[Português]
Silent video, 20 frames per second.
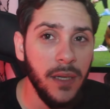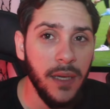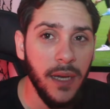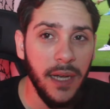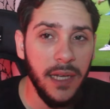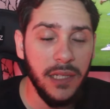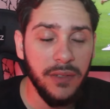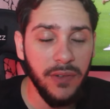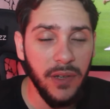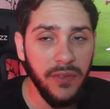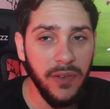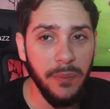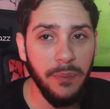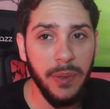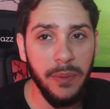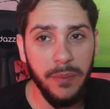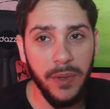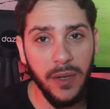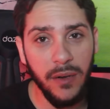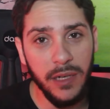A gente vai ver
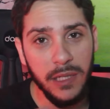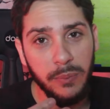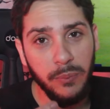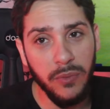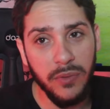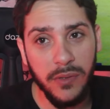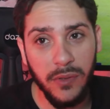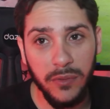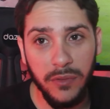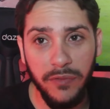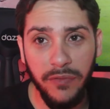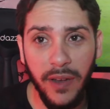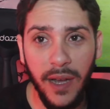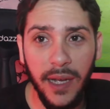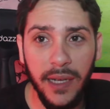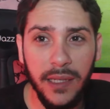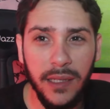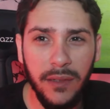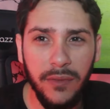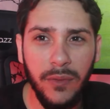primeiro a expulsão do
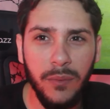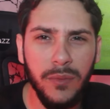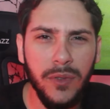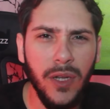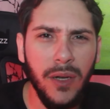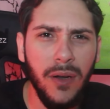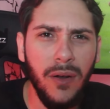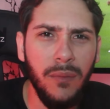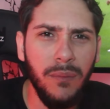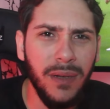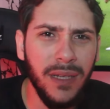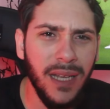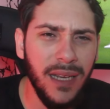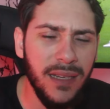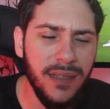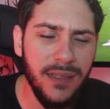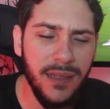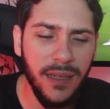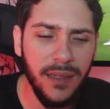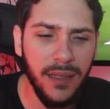Fagner, vamos dar uma
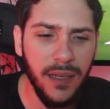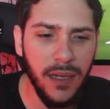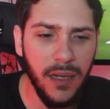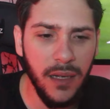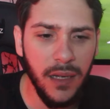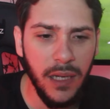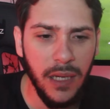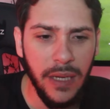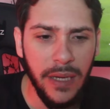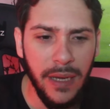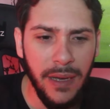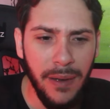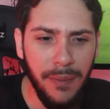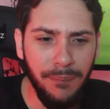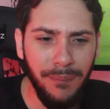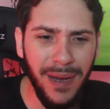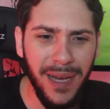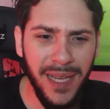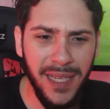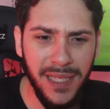analisada
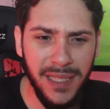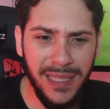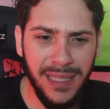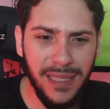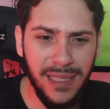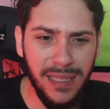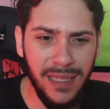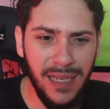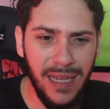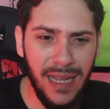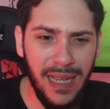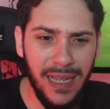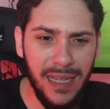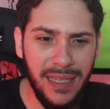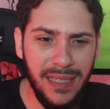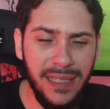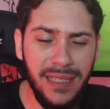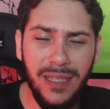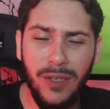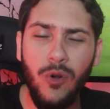mais
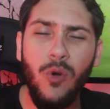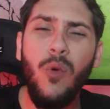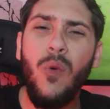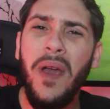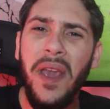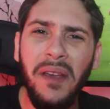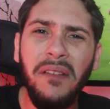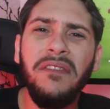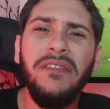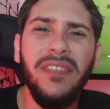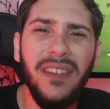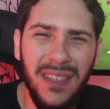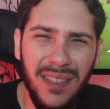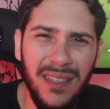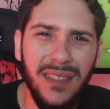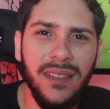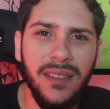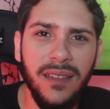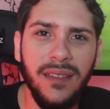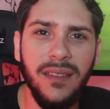em, com
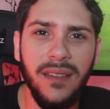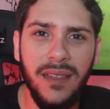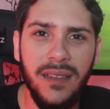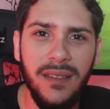ênfase